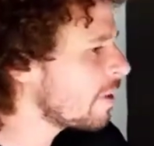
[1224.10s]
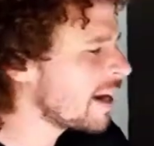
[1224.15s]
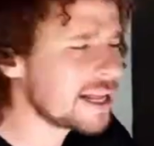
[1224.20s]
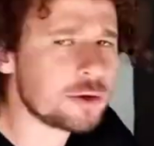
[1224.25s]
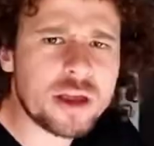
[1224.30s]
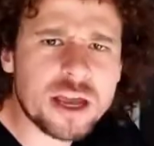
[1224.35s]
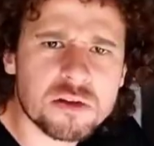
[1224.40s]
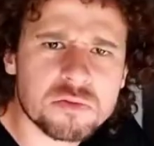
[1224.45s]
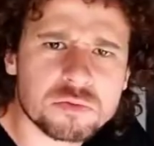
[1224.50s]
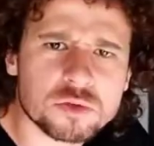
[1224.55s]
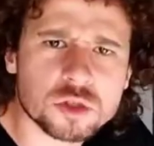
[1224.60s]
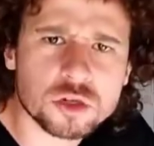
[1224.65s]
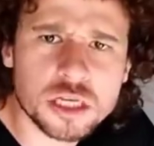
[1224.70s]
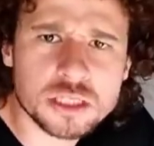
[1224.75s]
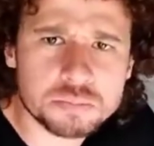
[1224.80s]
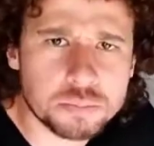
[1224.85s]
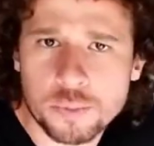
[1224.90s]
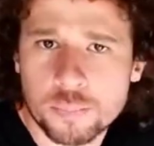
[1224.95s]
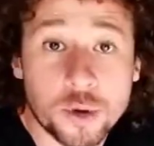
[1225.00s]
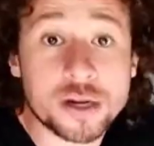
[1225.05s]
para que no haya
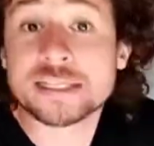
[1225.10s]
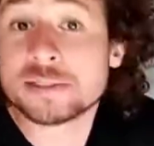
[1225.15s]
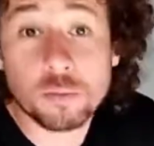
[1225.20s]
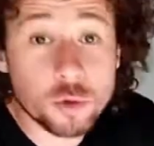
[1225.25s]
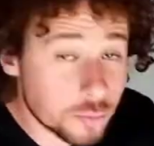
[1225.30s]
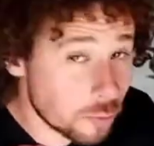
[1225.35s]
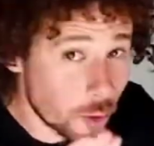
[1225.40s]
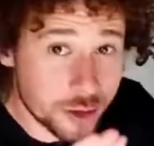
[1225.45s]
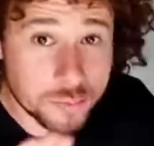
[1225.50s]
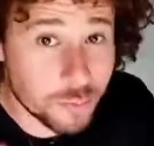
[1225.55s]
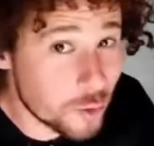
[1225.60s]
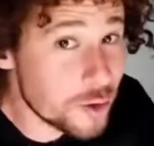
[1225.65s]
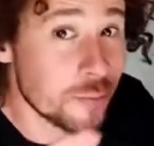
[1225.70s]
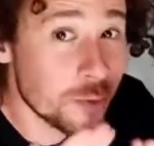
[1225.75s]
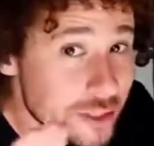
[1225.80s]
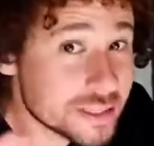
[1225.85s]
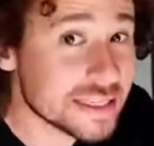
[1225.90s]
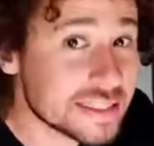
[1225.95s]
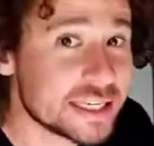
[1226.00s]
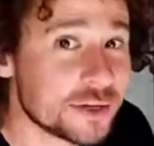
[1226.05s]
confusiones, porque es muy, muy, muy,
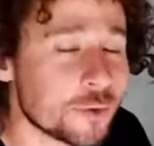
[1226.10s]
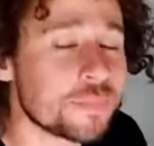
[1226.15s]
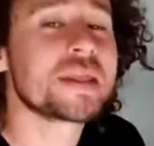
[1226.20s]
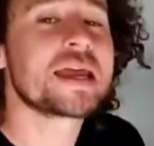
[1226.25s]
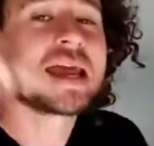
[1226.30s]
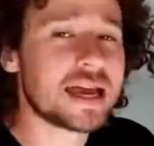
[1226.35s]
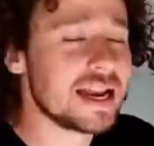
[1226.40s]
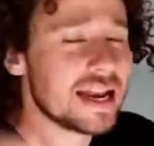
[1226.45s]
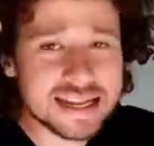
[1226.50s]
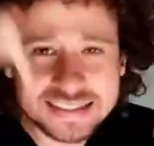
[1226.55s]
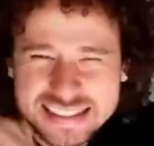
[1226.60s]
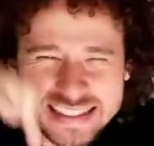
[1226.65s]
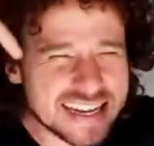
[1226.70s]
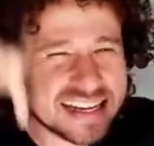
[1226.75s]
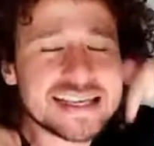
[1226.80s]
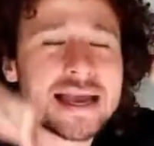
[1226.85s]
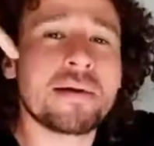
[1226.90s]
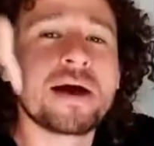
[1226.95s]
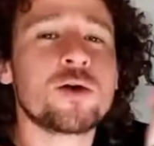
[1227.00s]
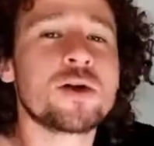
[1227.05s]
muy sencillo. El enlace está
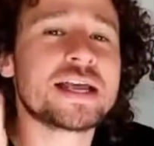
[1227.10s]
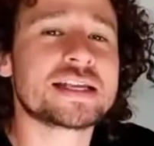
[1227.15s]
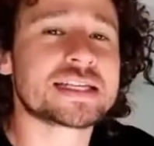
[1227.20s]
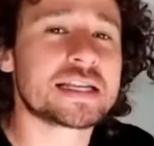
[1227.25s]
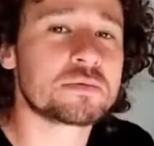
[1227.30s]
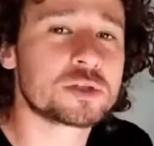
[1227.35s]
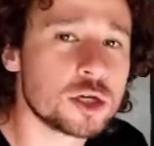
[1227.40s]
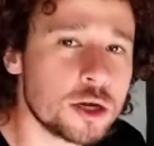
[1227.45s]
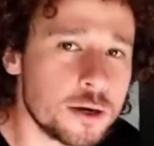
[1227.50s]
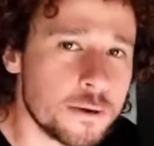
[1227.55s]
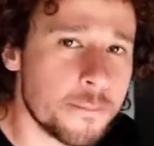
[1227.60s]
aquí abajo en la descripción,